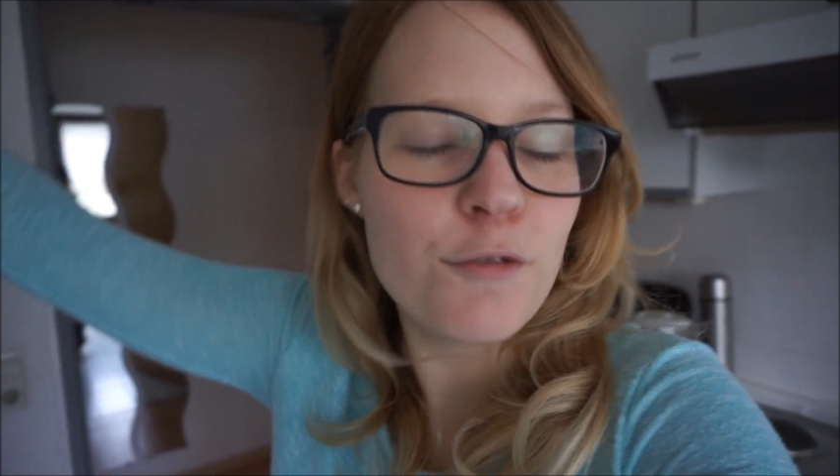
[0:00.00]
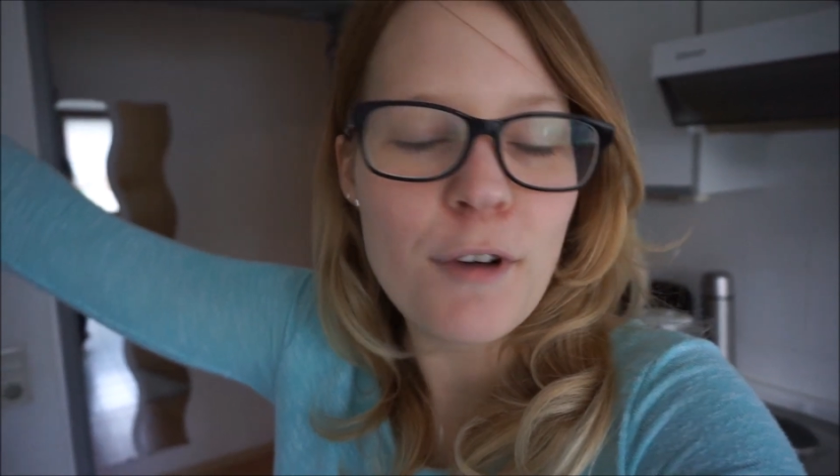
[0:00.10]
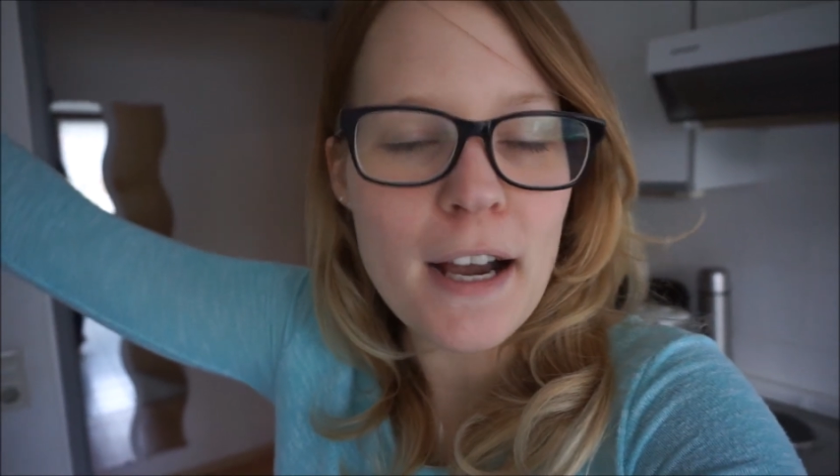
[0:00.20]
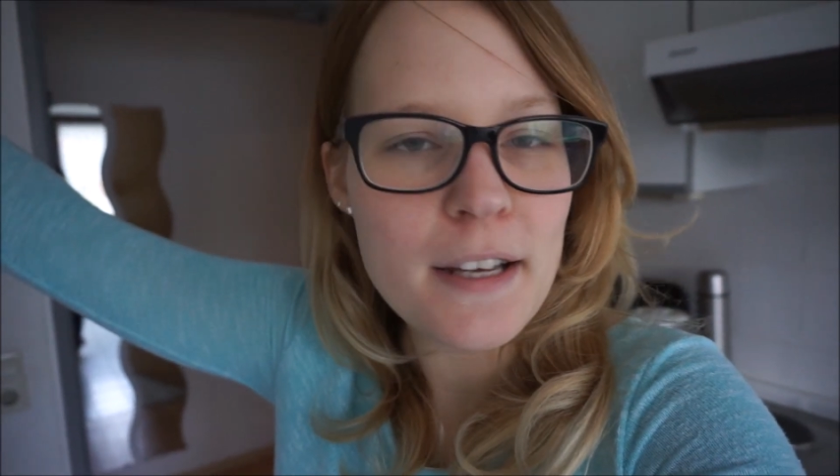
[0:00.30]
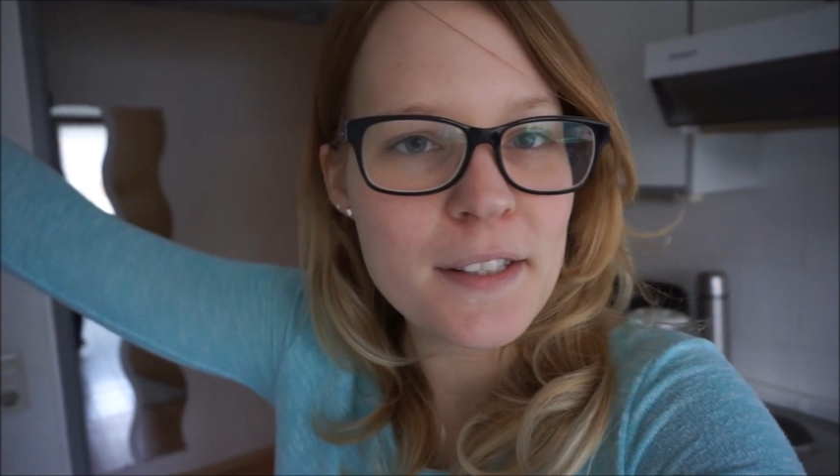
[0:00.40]

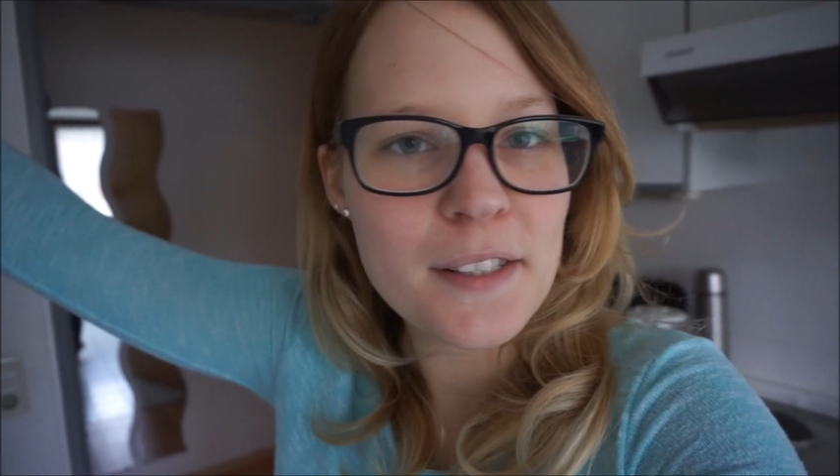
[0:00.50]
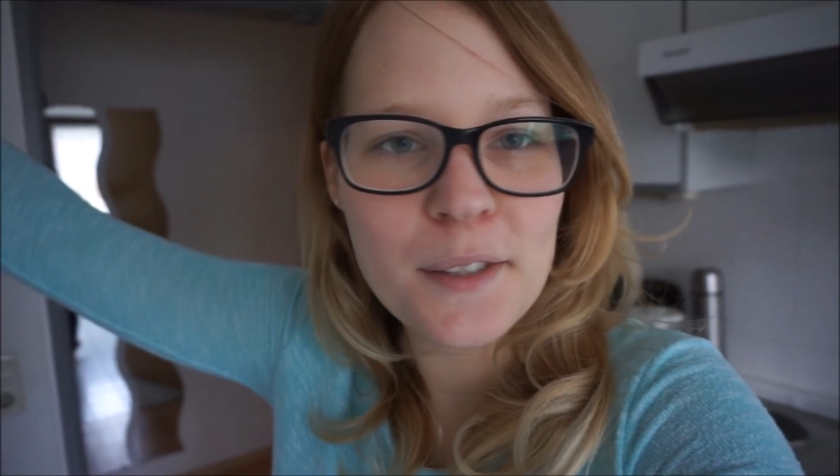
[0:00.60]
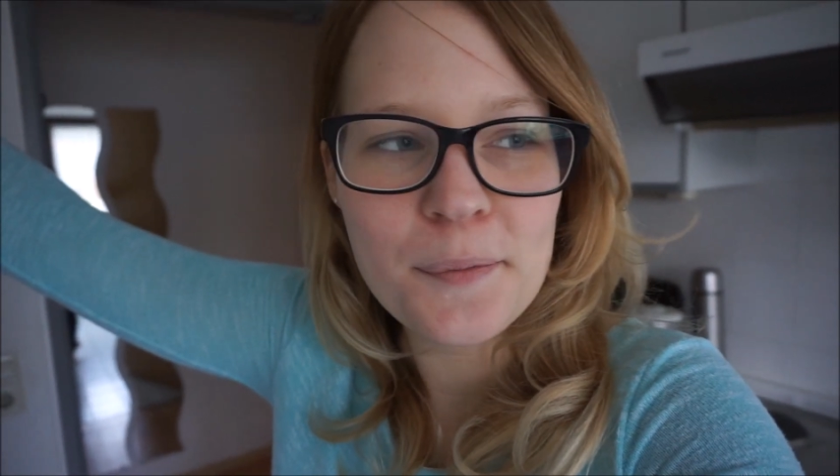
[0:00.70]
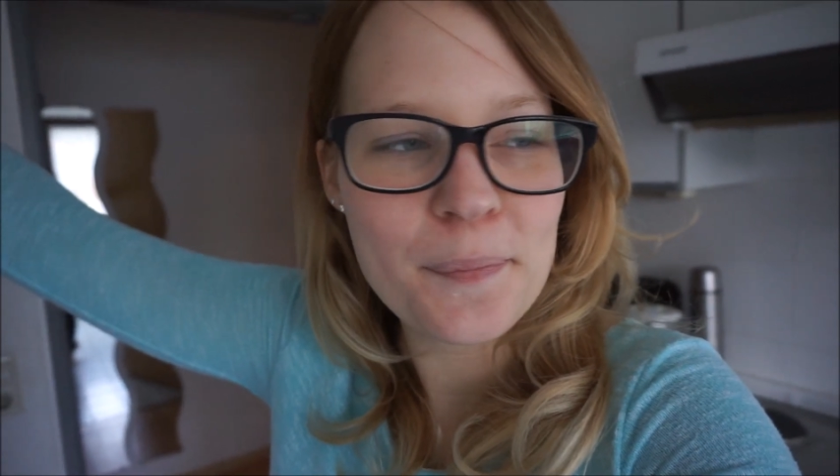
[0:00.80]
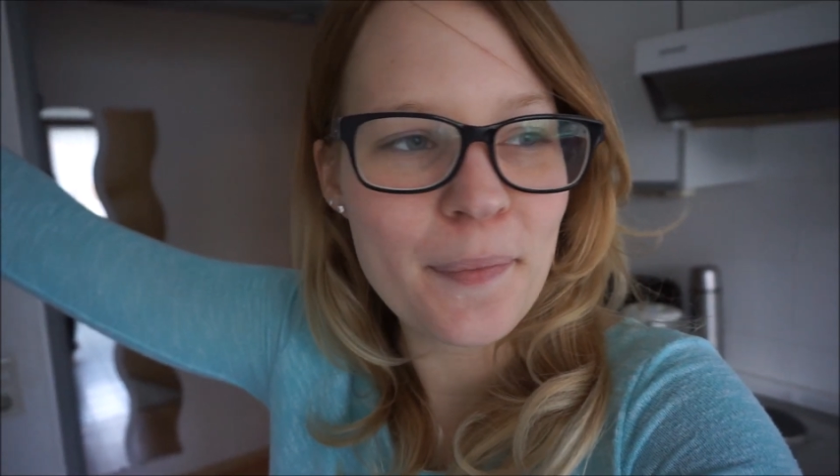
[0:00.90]

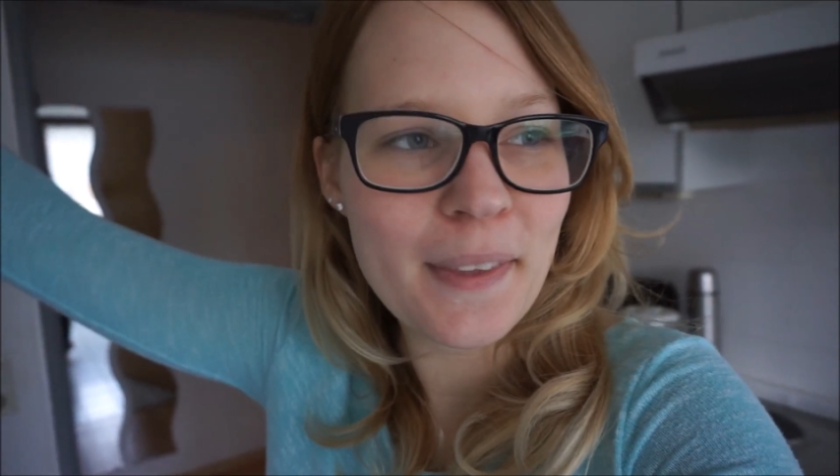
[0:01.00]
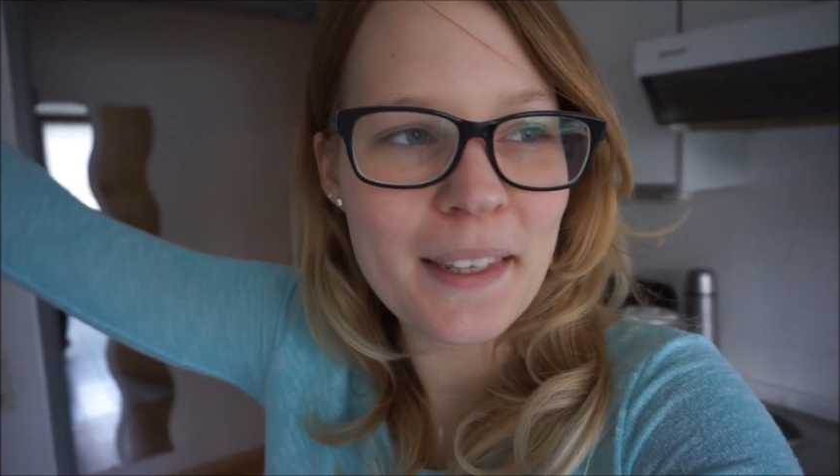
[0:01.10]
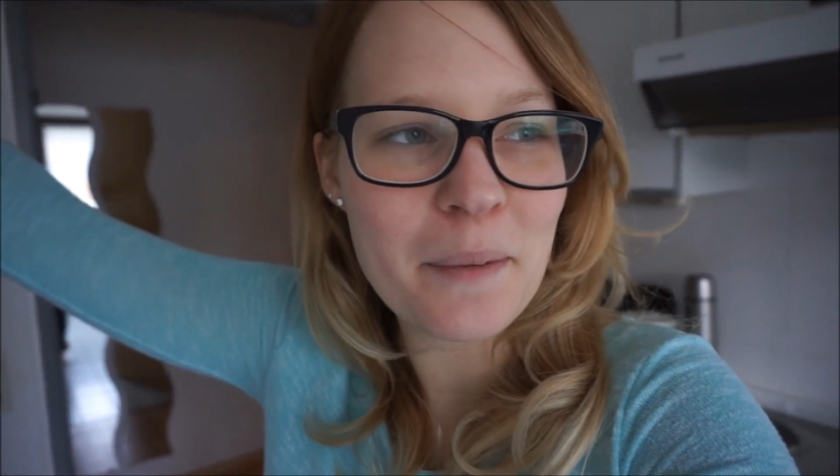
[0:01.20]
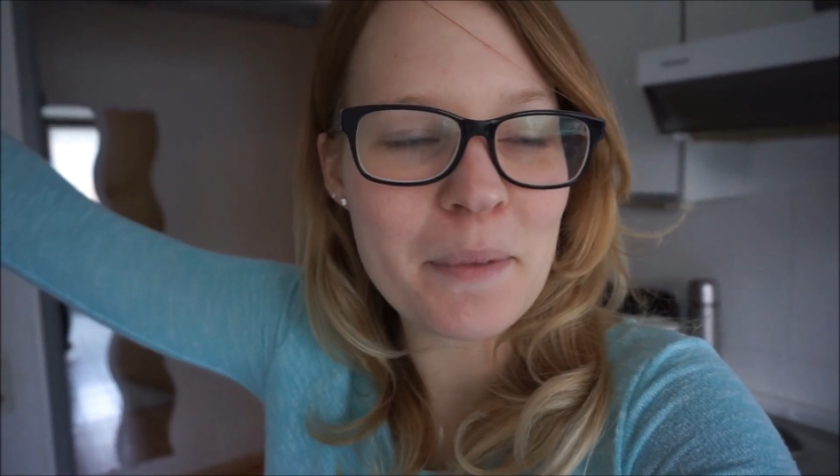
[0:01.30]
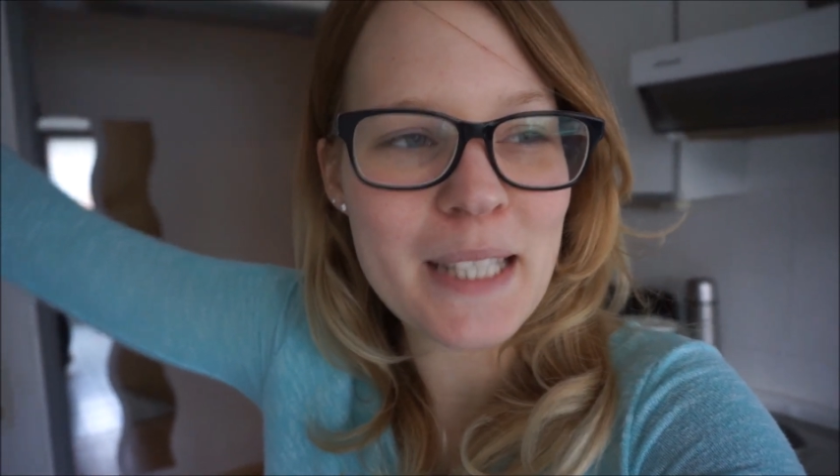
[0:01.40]
Phase.
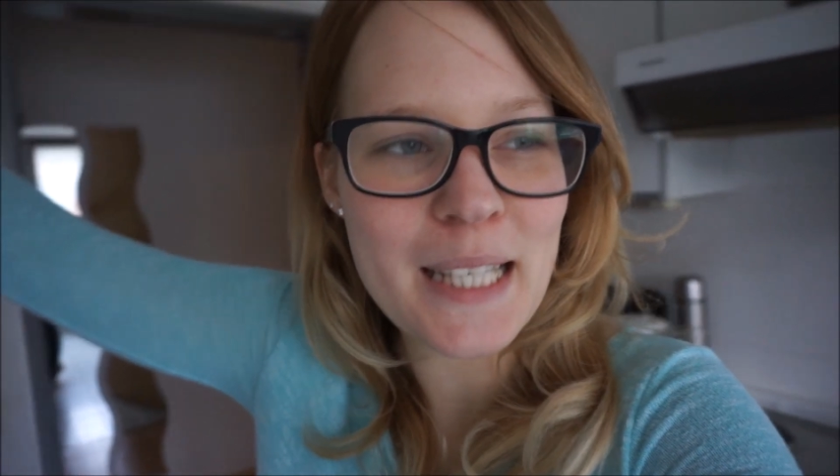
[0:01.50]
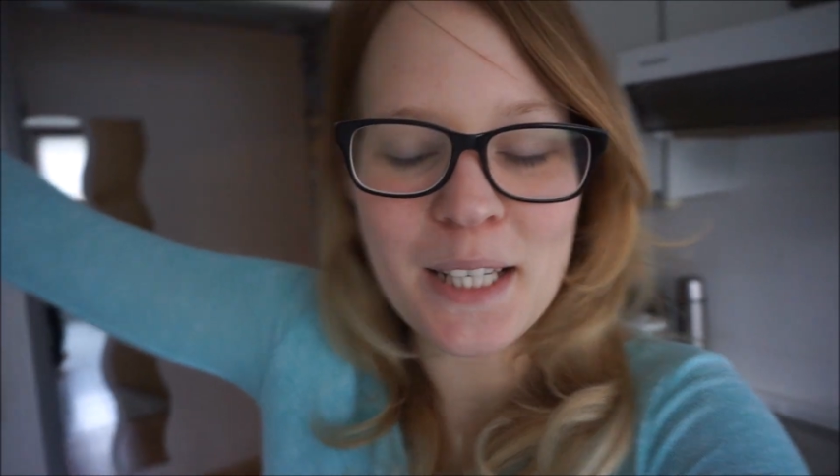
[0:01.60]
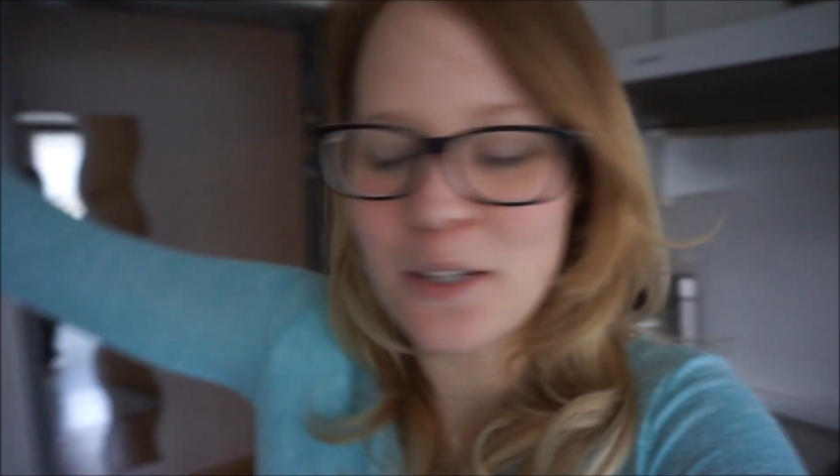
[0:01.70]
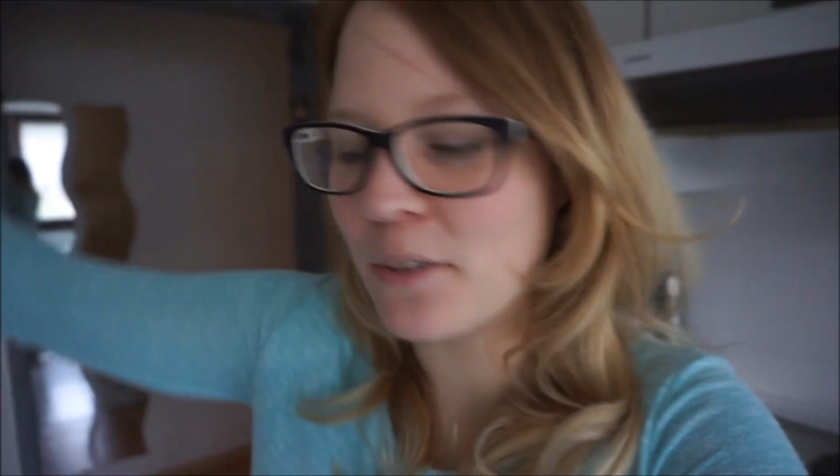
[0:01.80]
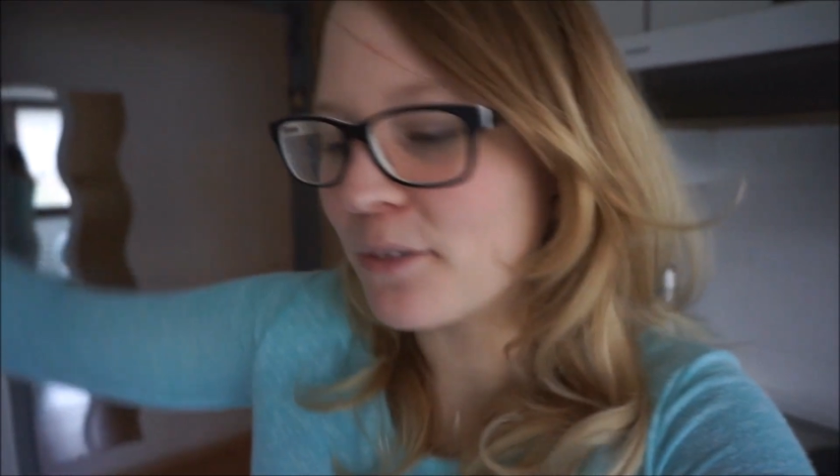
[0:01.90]
Ich habe das
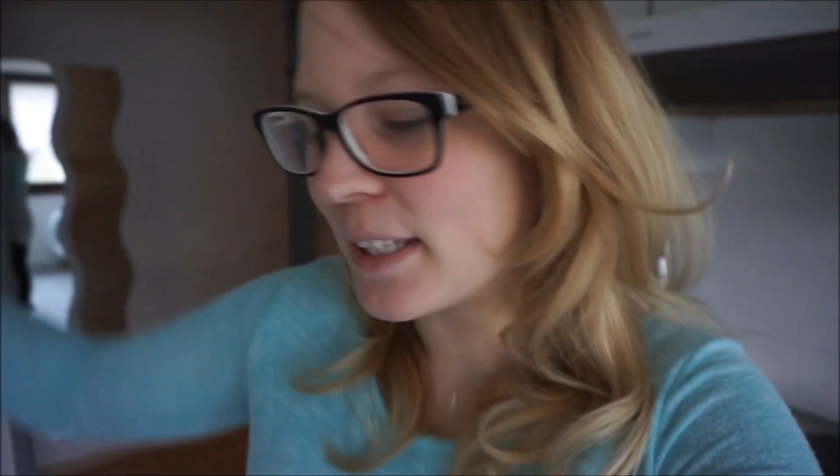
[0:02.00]
gestern schon auf